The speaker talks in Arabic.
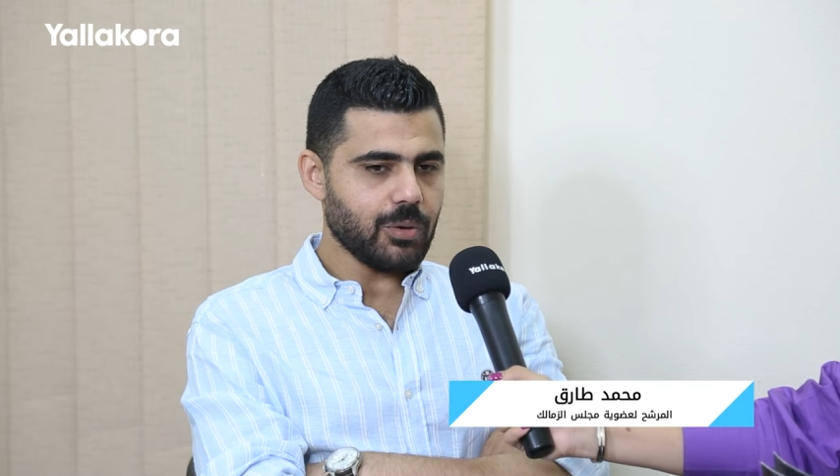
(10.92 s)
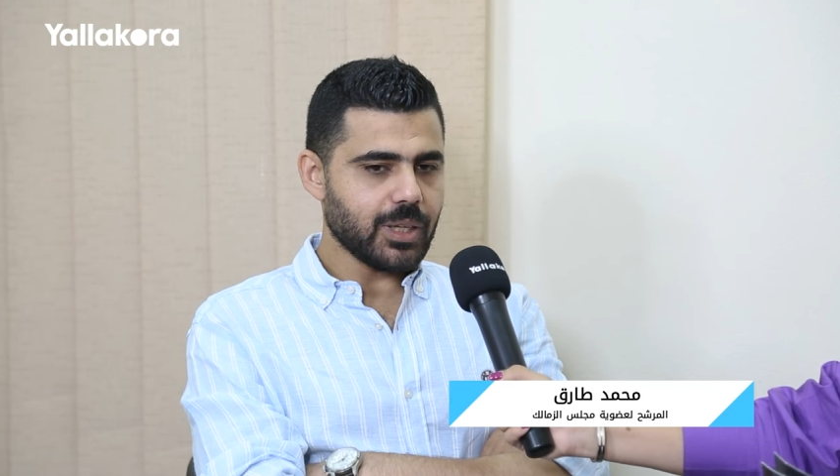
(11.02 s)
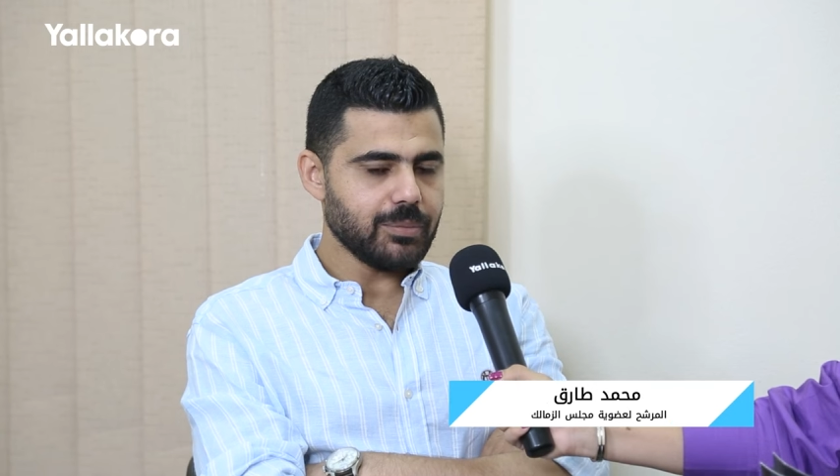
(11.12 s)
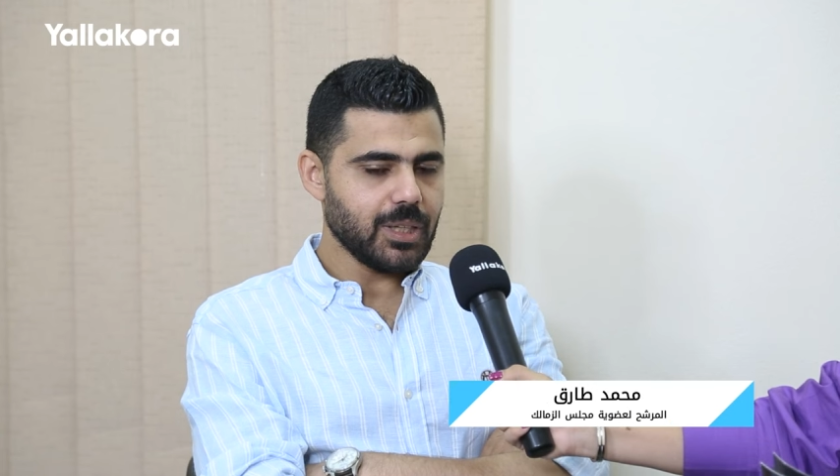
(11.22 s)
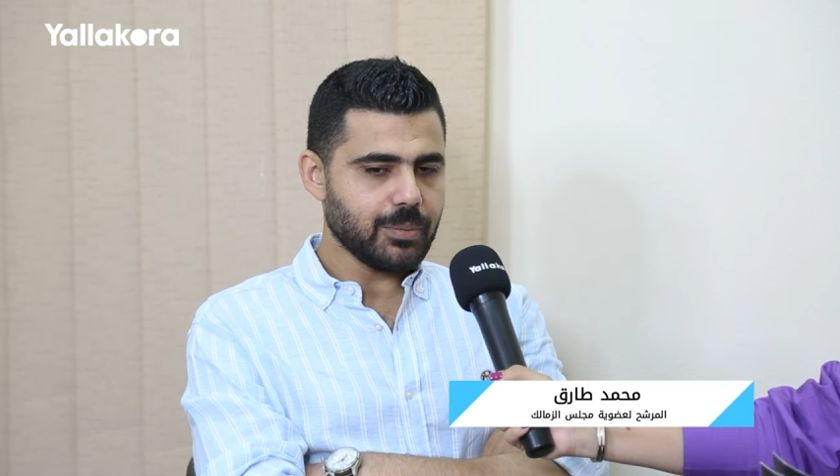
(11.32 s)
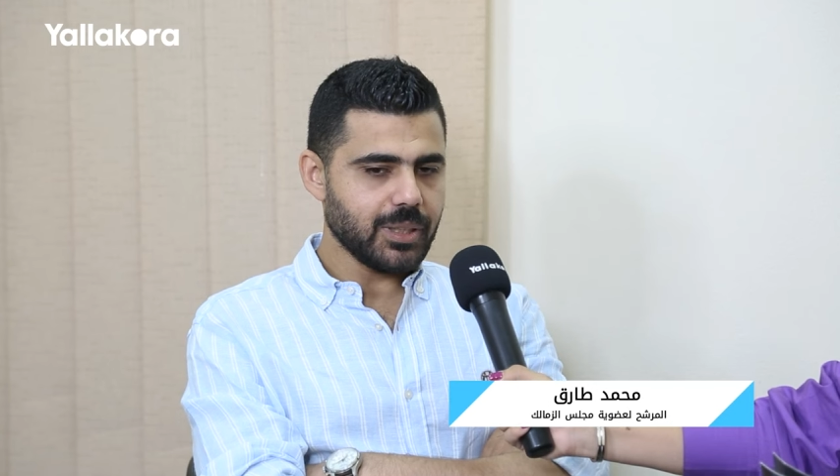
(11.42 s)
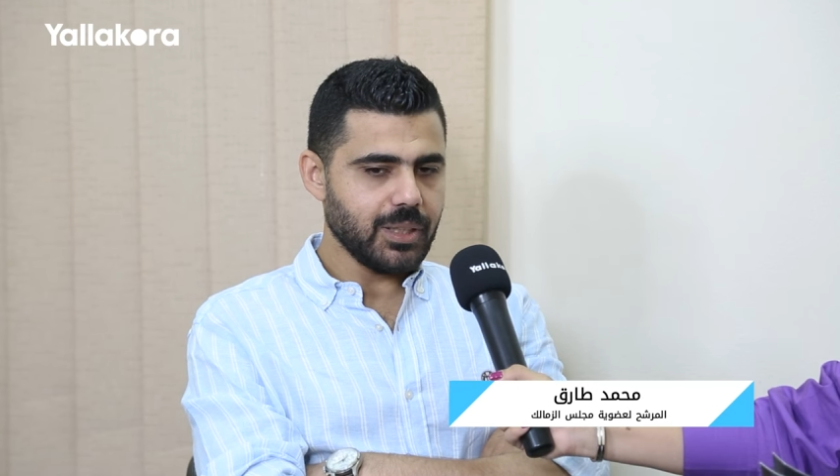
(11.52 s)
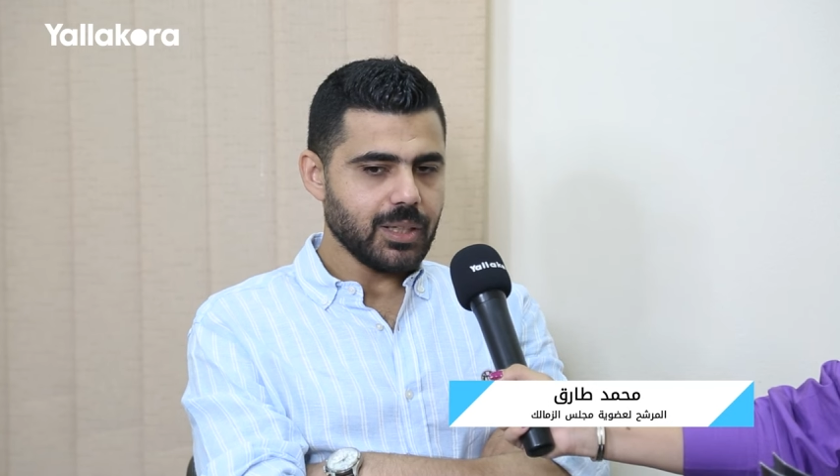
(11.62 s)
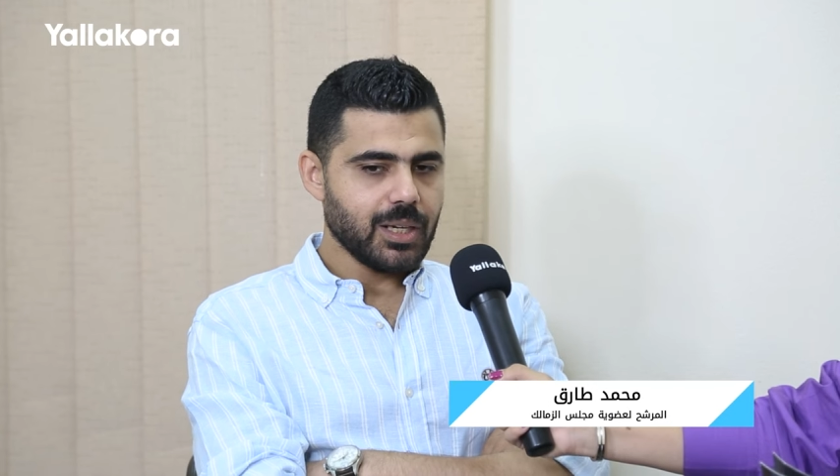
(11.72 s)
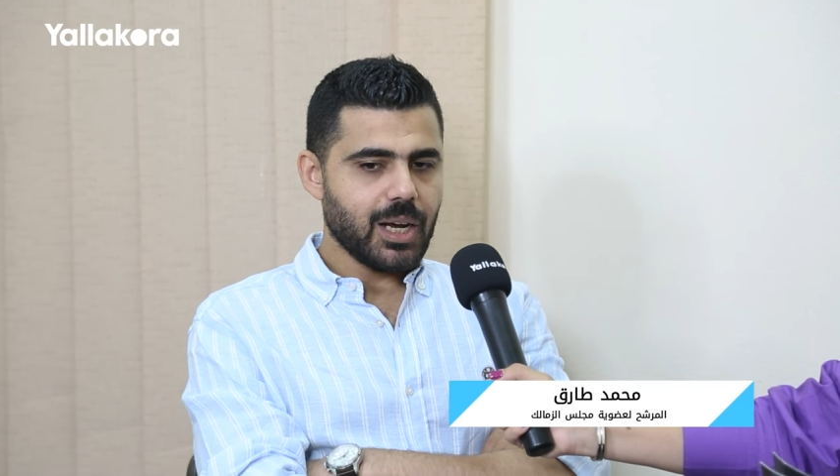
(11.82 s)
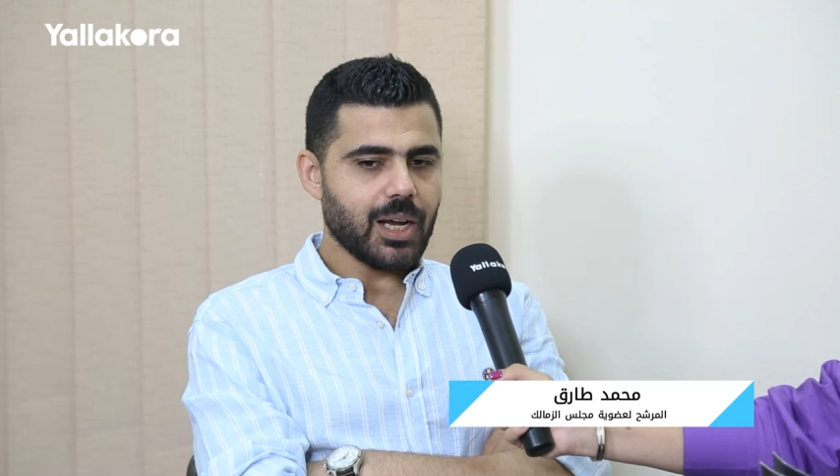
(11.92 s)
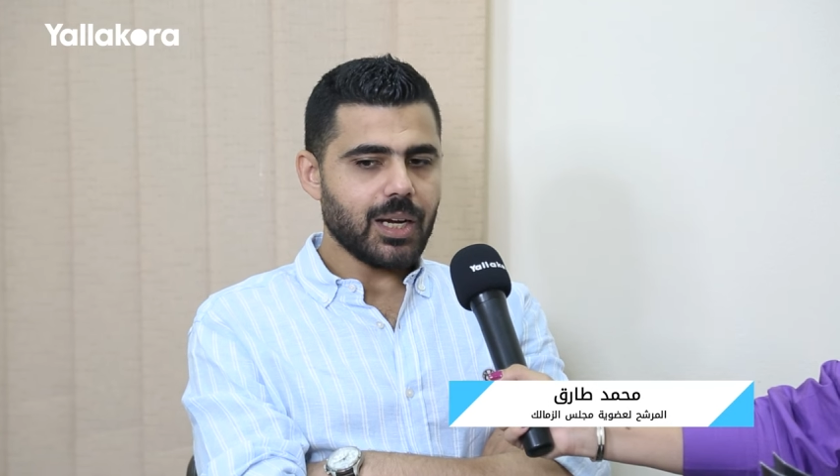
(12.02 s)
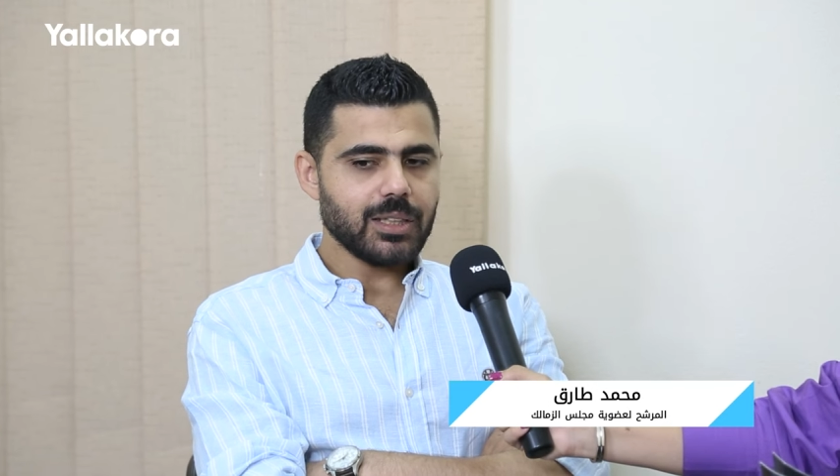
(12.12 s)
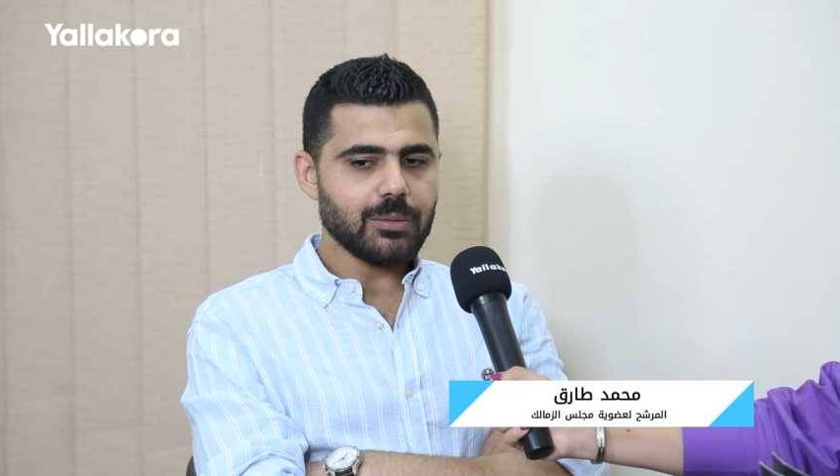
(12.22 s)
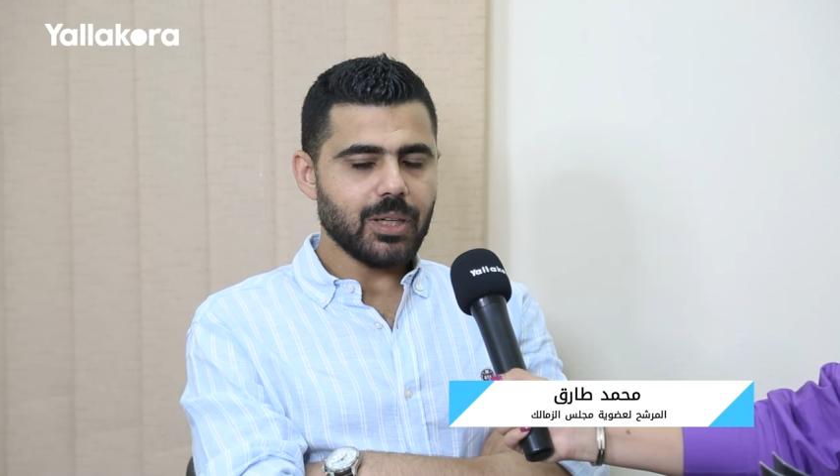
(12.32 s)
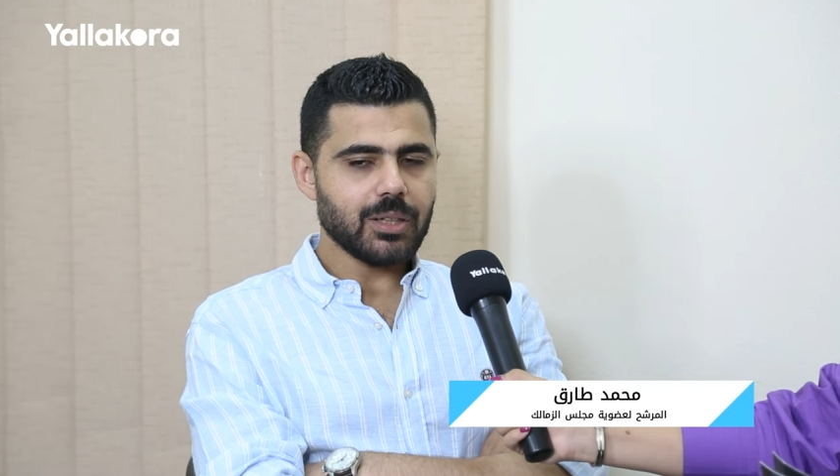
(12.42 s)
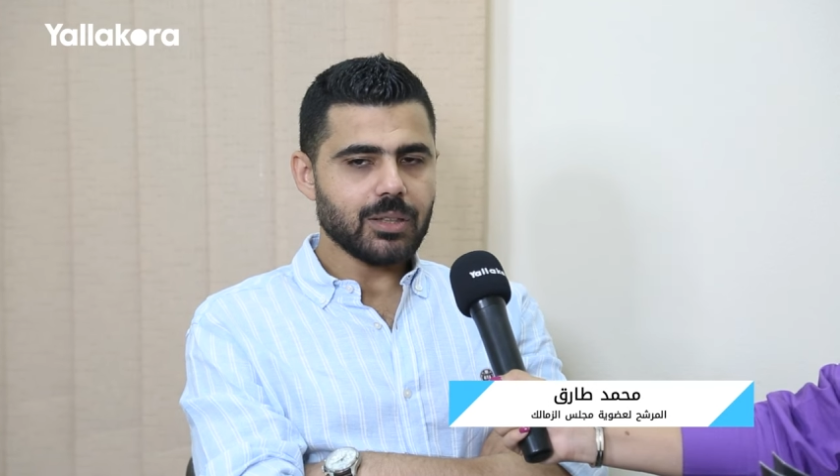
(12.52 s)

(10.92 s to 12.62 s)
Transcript: او هنبدا بايه على قد ما احنا